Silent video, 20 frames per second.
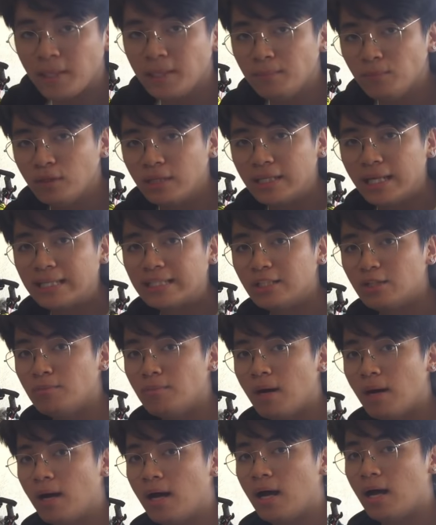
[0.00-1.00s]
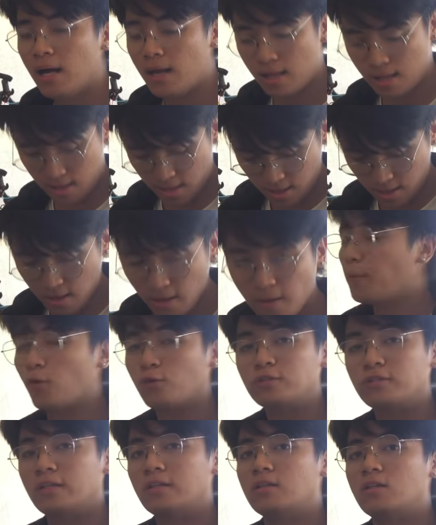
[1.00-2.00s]
sabihin muna natin yung mga uh,
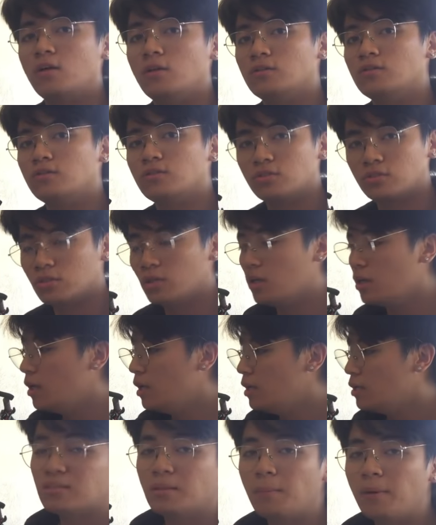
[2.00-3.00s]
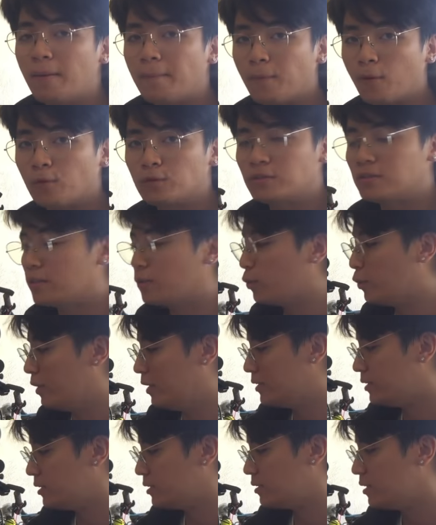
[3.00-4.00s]
pros and cons isa sa mga pros nito
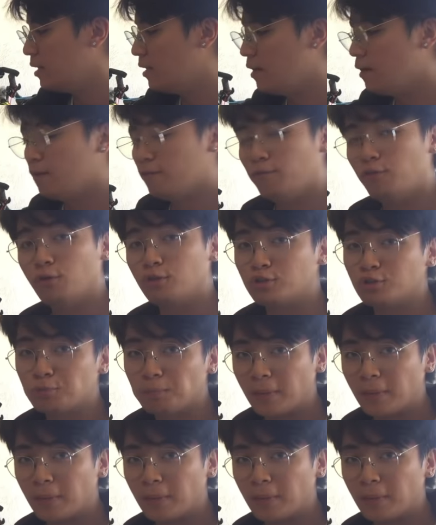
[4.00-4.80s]
is full